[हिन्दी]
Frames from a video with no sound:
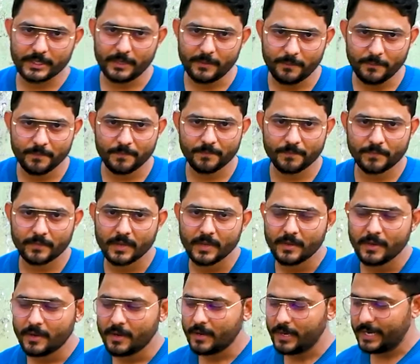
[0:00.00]
हैं
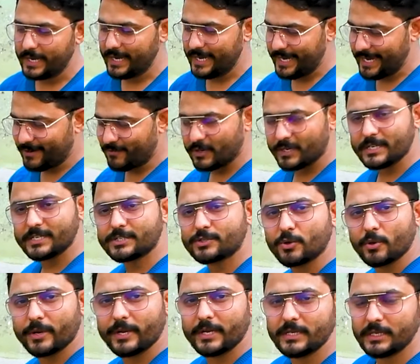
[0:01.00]
एक वाटर
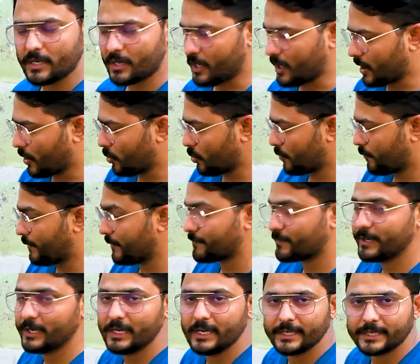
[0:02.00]
स्टोरेज अराउंड 15
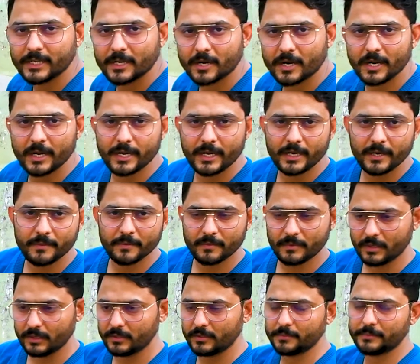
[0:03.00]
लीटर का है
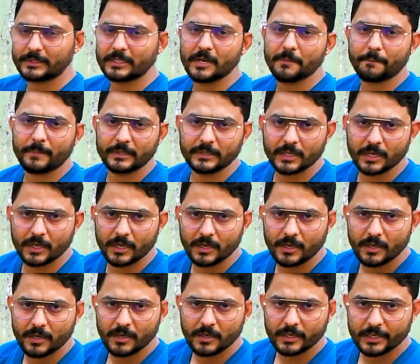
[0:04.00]
आ, मतलब 15
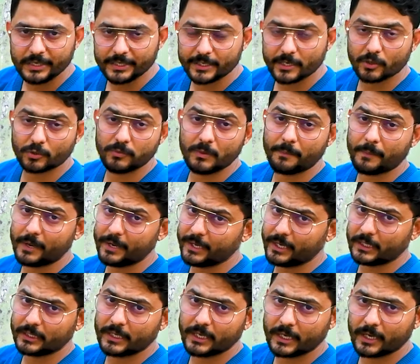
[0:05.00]
लीटर उसमें पानी
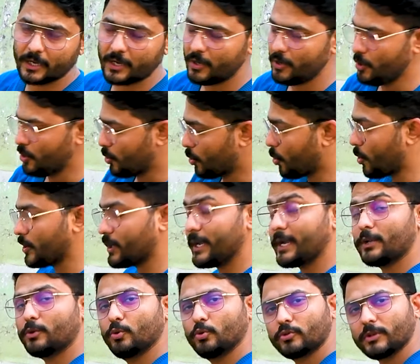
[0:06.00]
आ जाएगा और
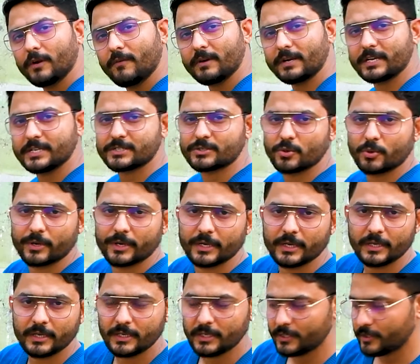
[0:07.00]
एक दूसरा वाटर स्टोरेज है
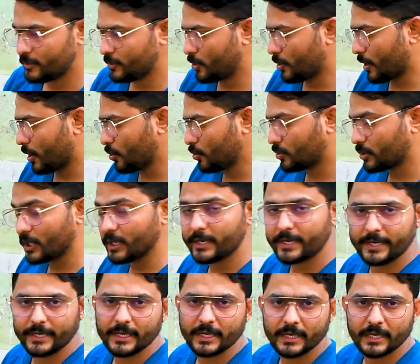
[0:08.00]
जो अराउंड
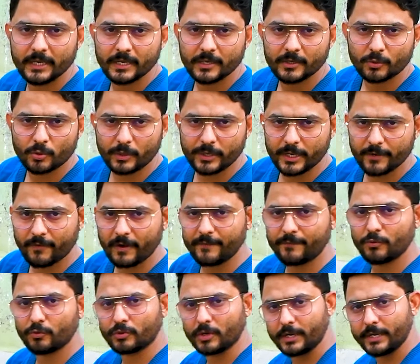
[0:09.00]
30 फाइव
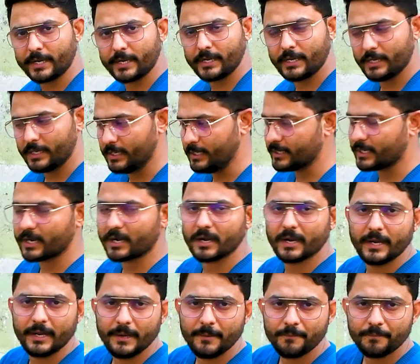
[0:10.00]
टू थर्टी लीटर का
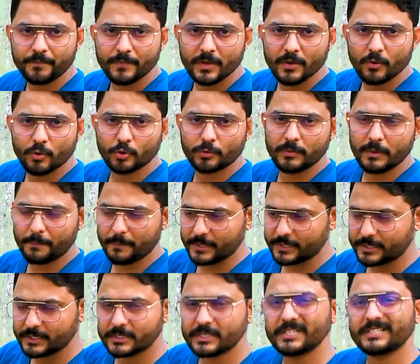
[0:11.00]
है उसमें
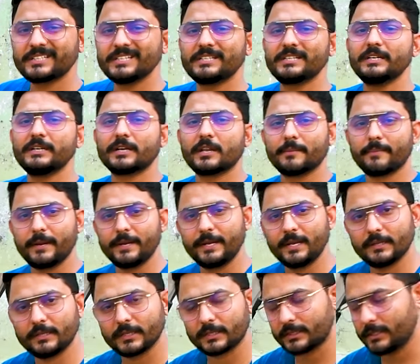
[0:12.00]
25 से 30 लीटर पानी
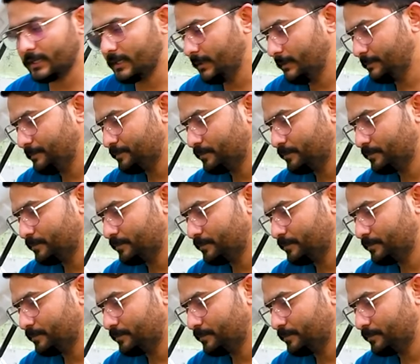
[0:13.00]
आ सकता है